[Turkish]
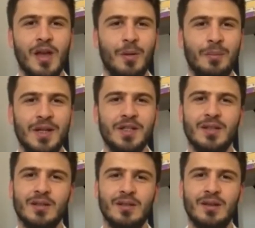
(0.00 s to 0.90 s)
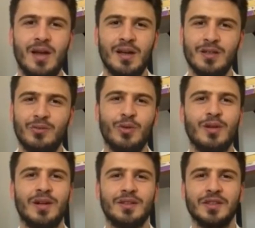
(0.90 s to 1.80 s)
5 yıldır aktif
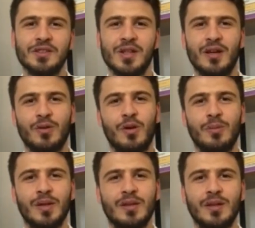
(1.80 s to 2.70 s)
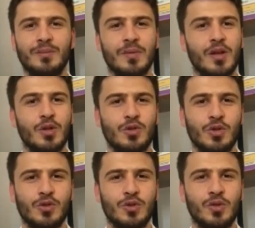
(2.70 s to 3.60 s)
olarak danışan görmekteyim.
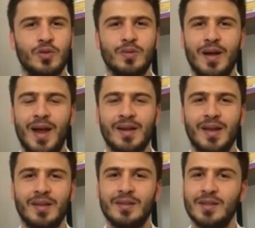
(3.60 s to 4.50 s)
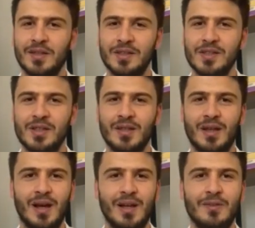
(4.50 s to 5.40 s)
Çocuk, ergen, yetişkin,
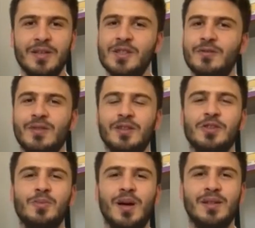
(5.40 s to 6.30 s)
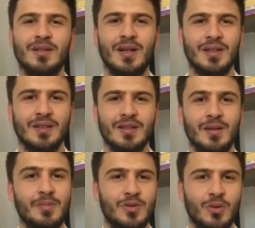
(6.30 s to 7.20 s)
aile ve çift danışmanlığı alanında
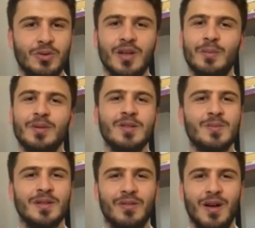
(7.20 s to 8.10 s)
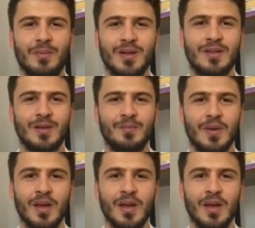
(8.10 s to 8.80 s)
psikoterapi hizmeti vermekteyim.